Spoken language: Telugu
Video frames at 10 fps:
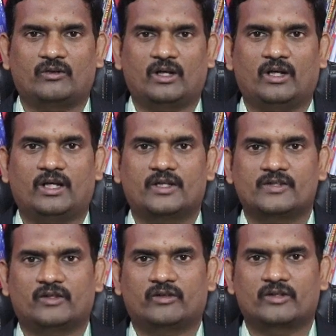ఆధ్వర్యంలో
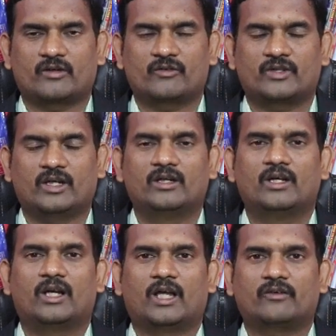నడిచేటువంటి సంస్థ
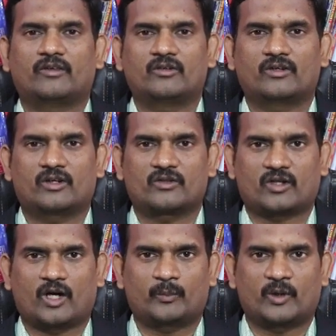లైఫ్ ఇన్సూరెన్స్
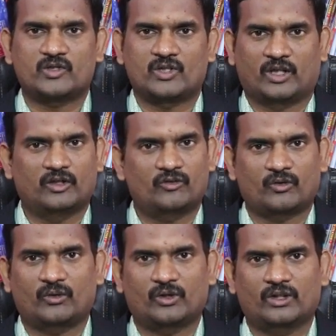కార్పొరేషన్
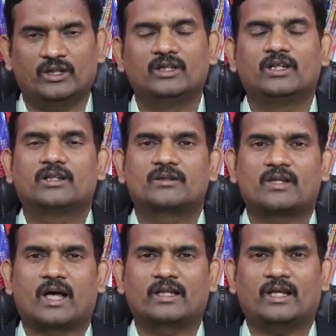అందిస్తూ ఉంటుంది
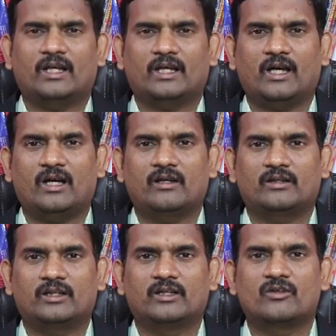సాధారణంగా
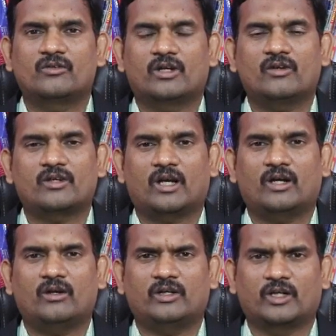ఈ ఇన్సూరెన్స్
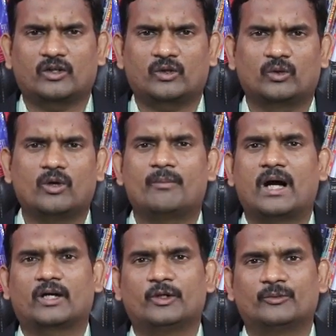రంగంలో ఎక్కువ
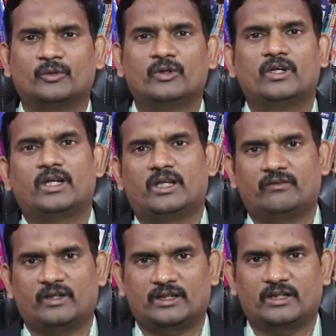భాగము ఈ
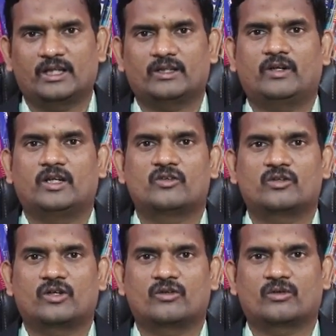వ్యక్తిగతమైన
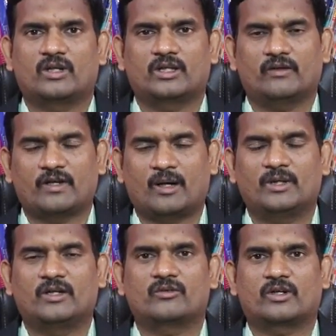ఇన్సూరెన్స్ లేదా
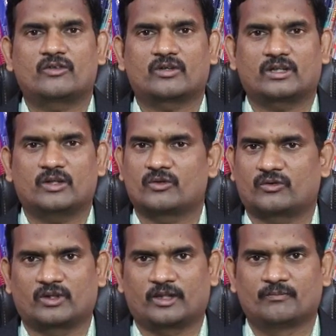ఫ్యామిలీ ఇన్సూరెన్స్ కిందే
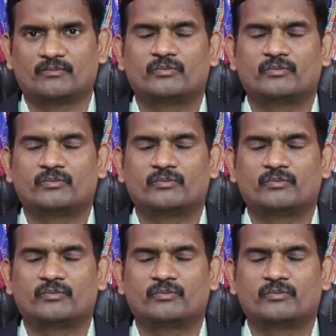వస్తుంది